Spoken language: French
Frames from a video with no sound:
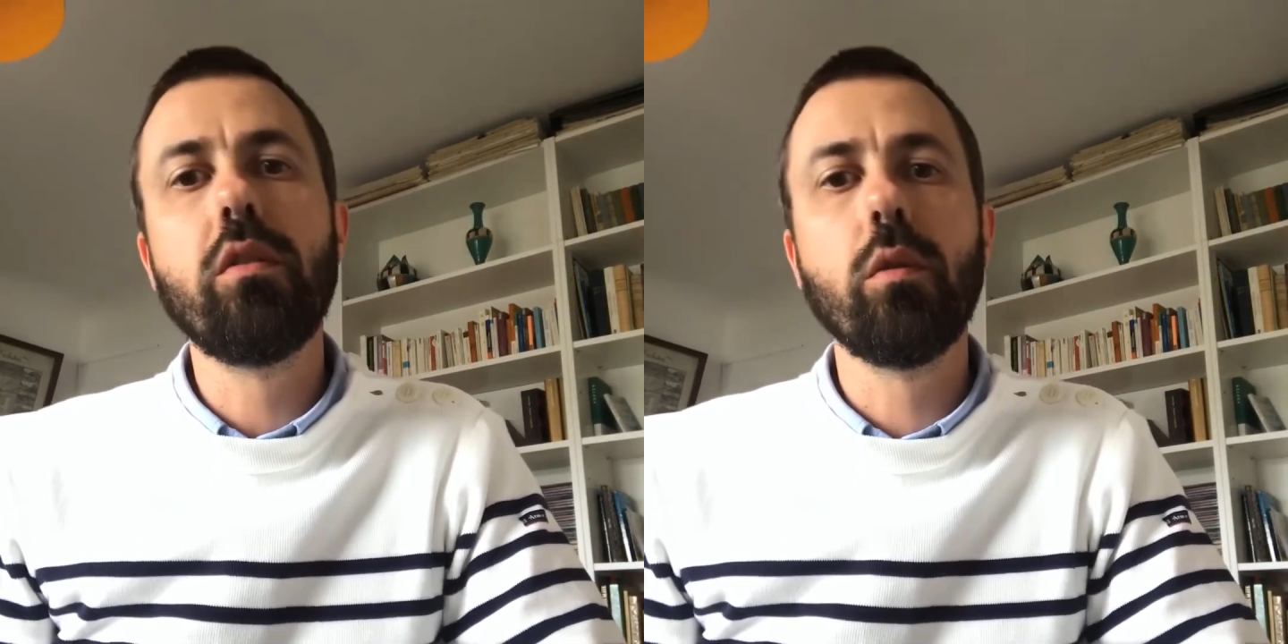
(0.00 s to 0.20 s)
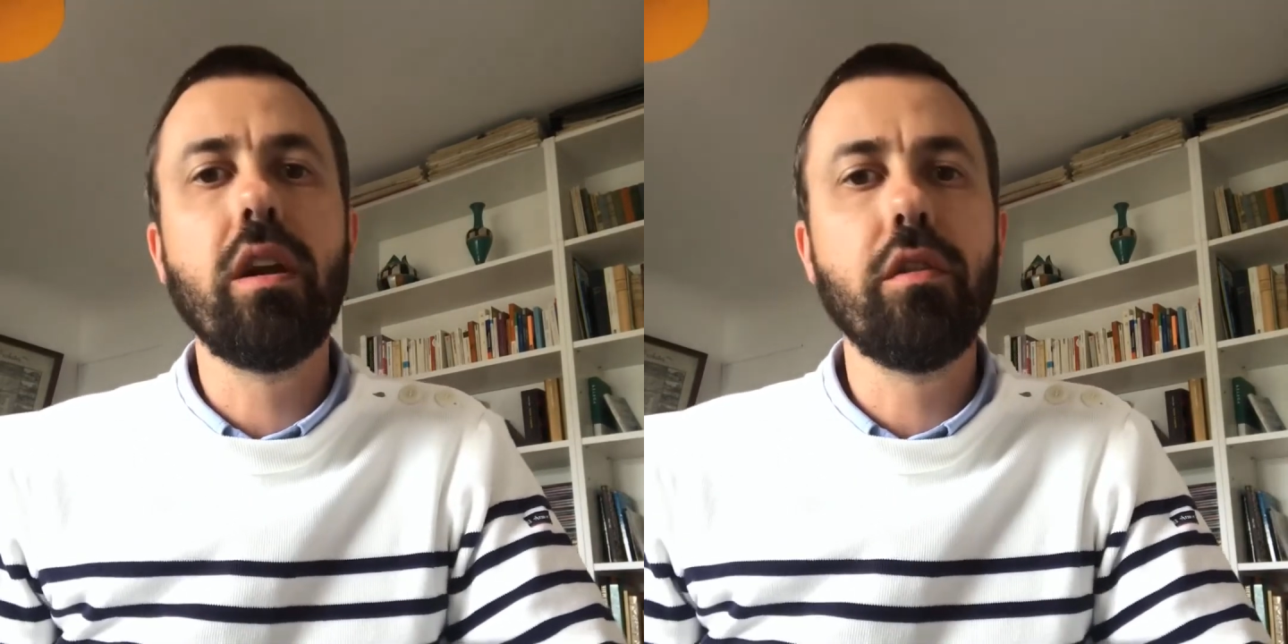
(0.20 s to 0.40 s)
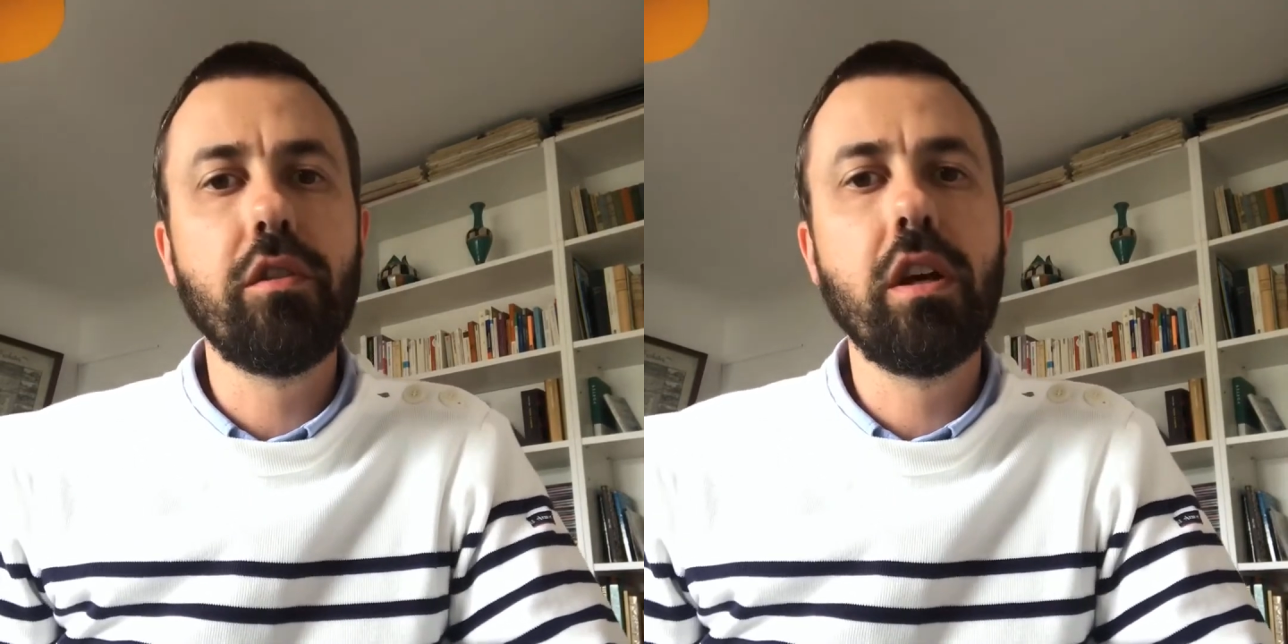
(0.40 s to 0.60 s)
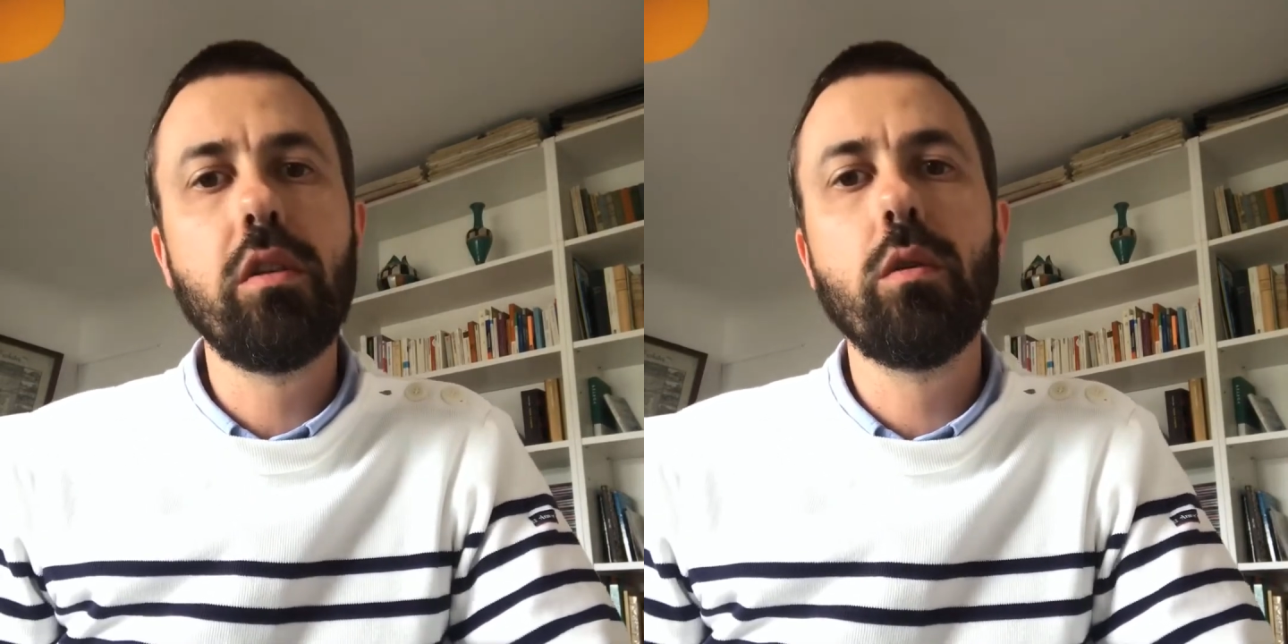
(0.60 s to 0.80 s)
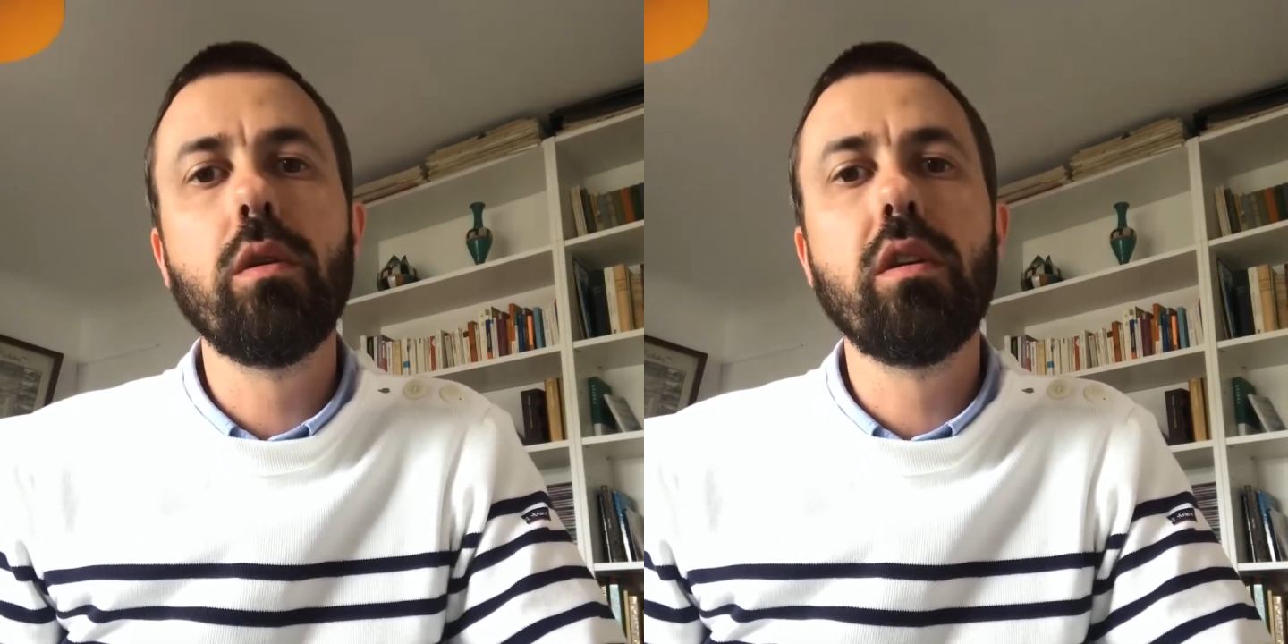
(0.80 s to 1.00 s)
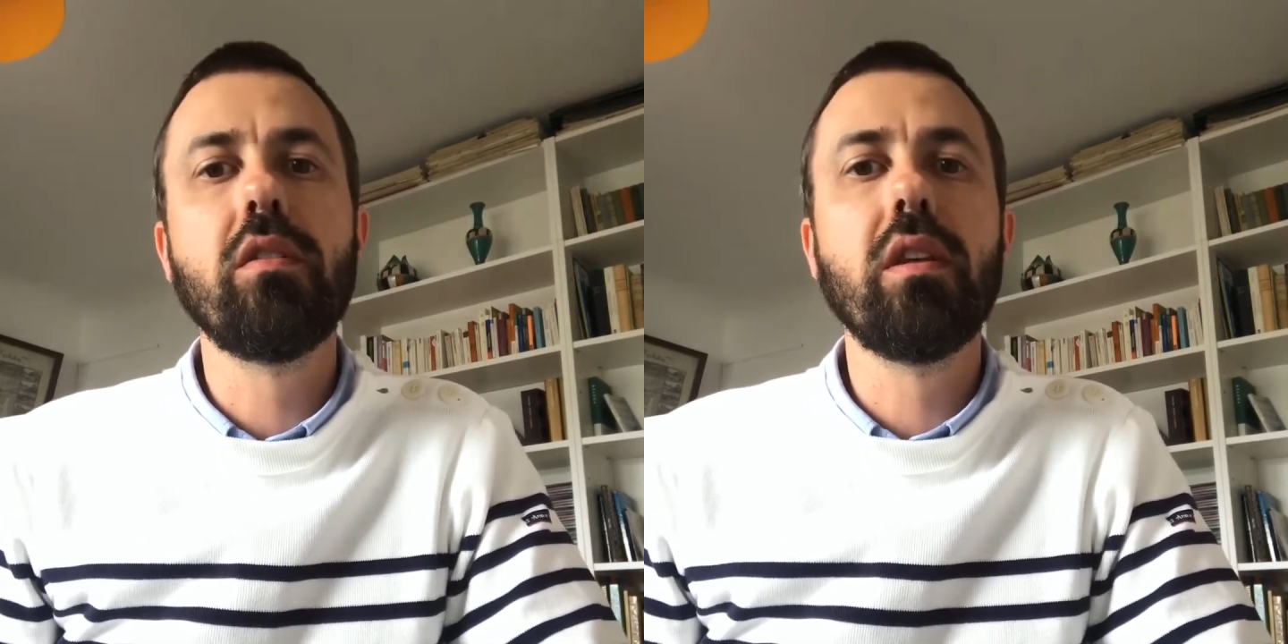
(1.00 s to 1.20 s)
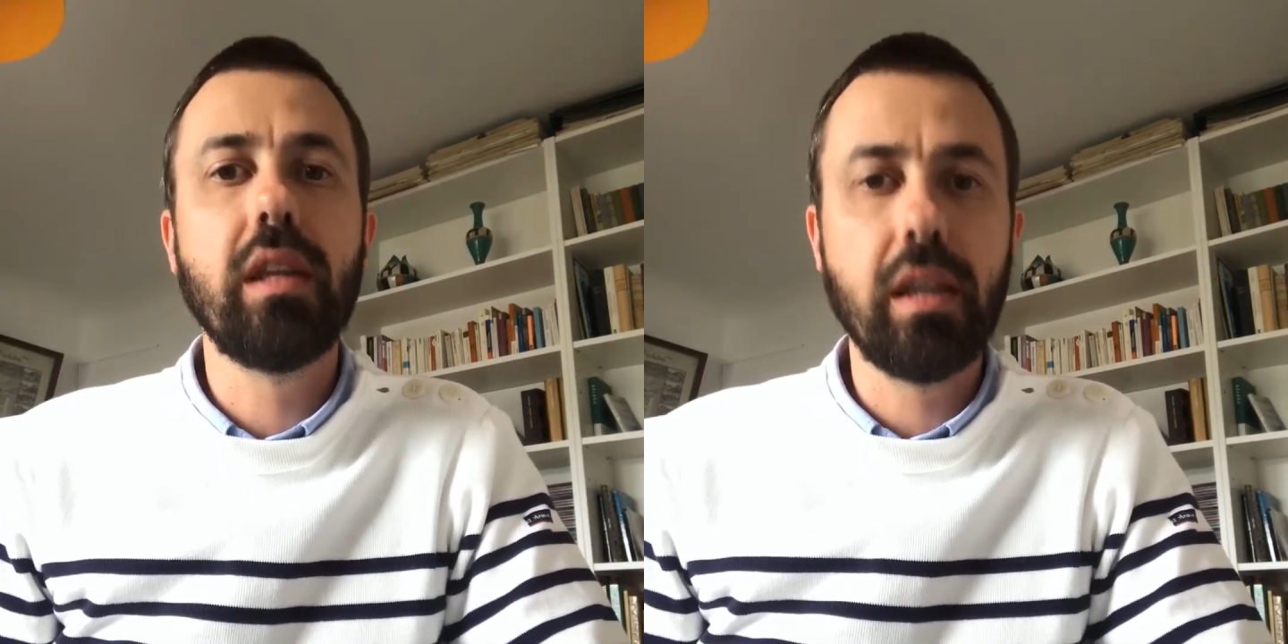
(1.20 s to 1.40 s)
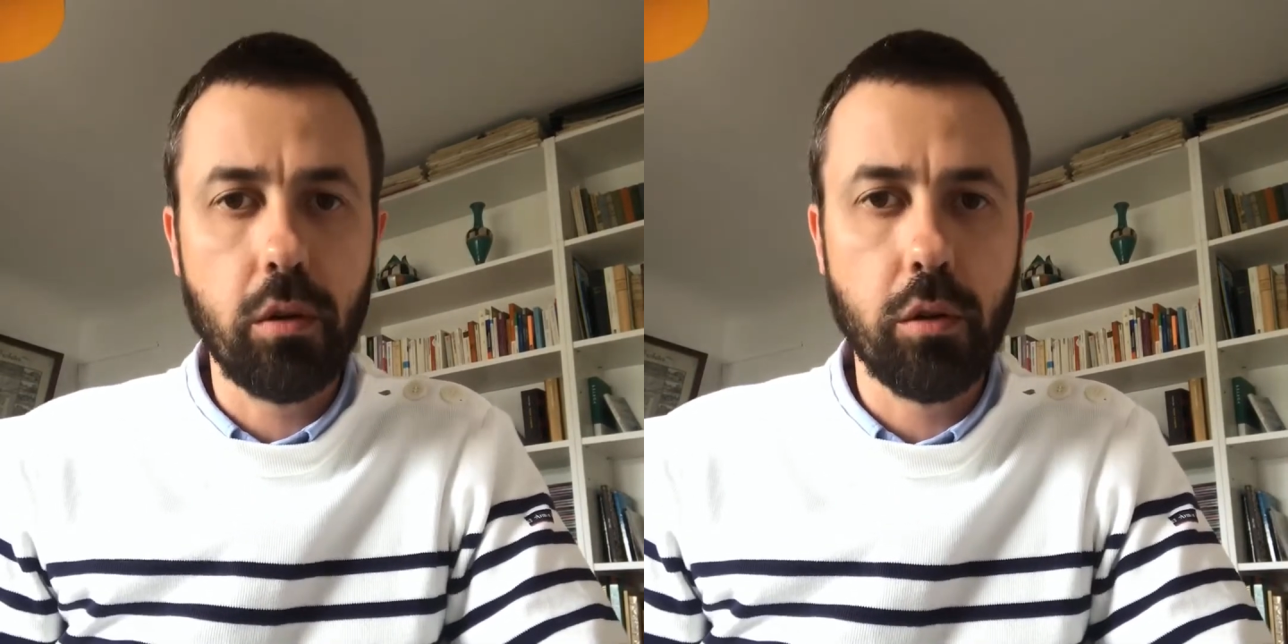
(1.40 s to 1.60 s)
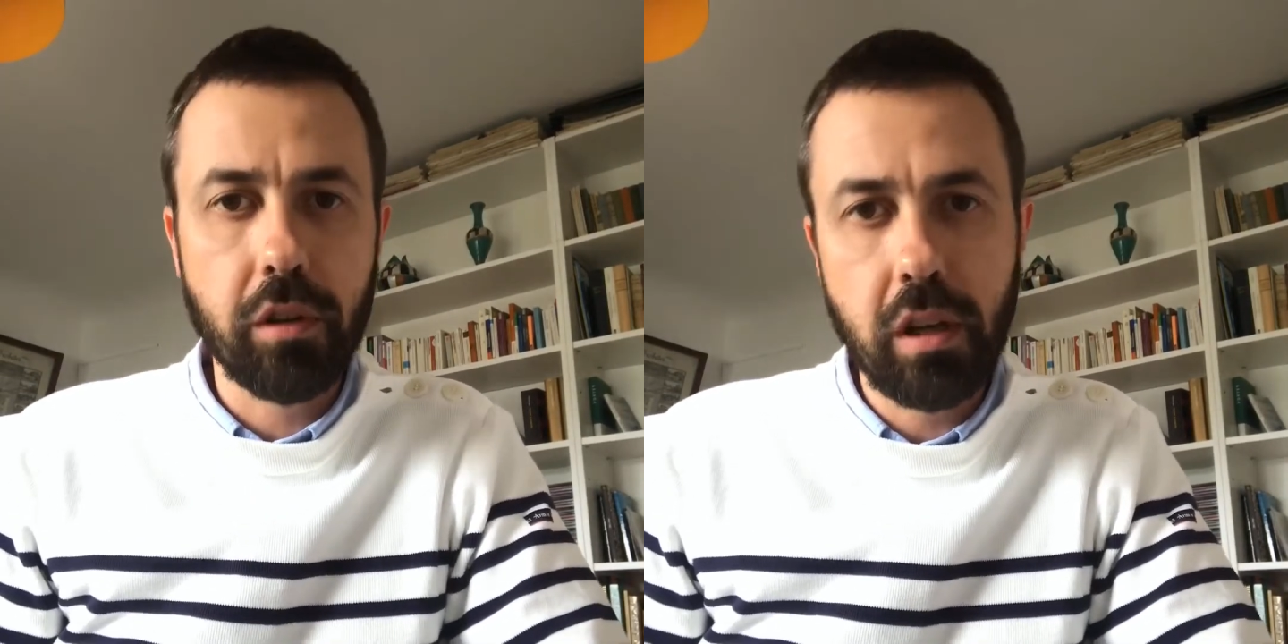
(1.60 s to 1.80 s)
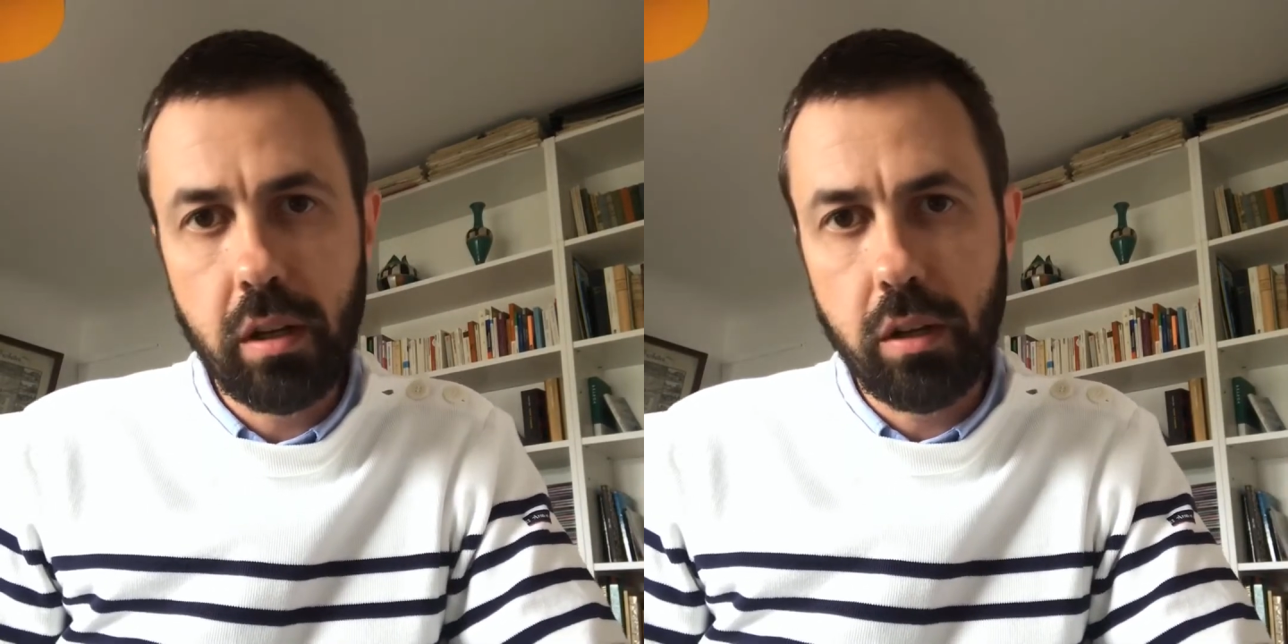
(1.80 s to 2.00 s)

donc la fin des années 80